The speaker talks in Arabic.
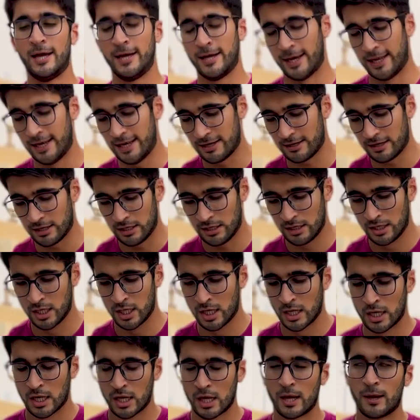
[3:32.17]
هلا
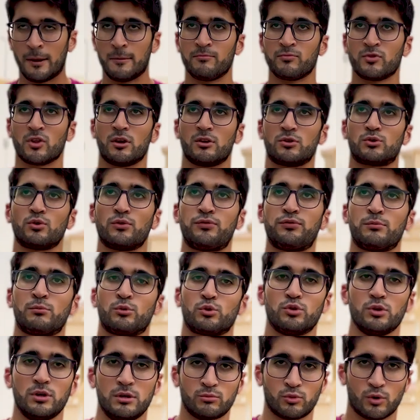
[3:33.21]
شوفوا
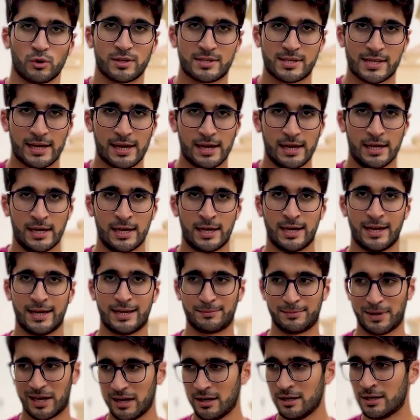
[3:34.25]
موضوع المواساة انا
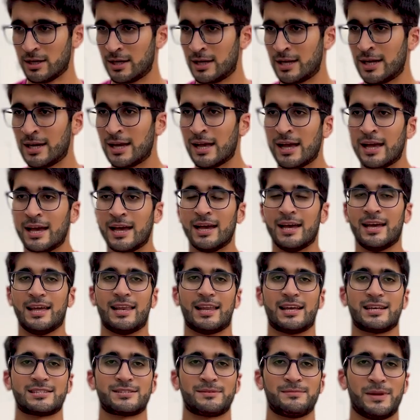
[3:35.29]
مع
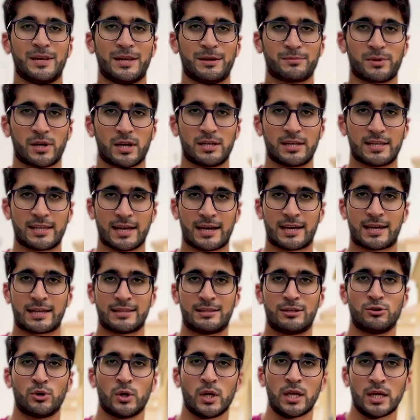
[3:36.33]
لازم الامرأة
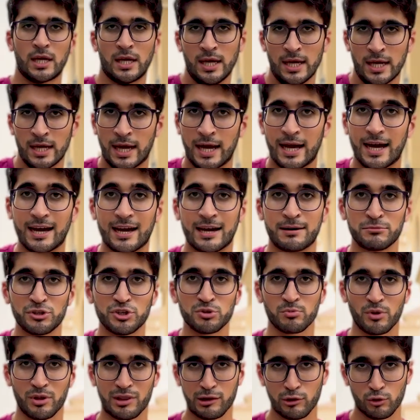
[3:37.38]
نتأكد انه هي حقها
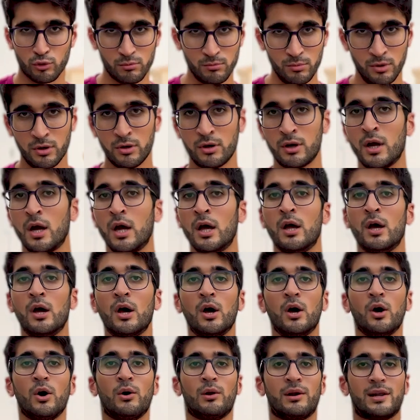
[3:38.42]
مش مظلوم
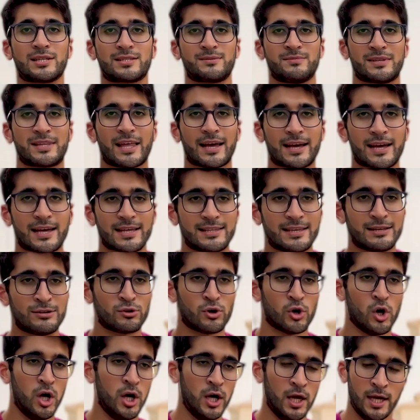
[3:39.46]
لازم نتأكد
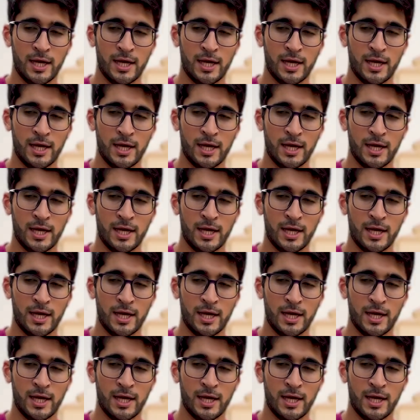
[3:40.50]
انه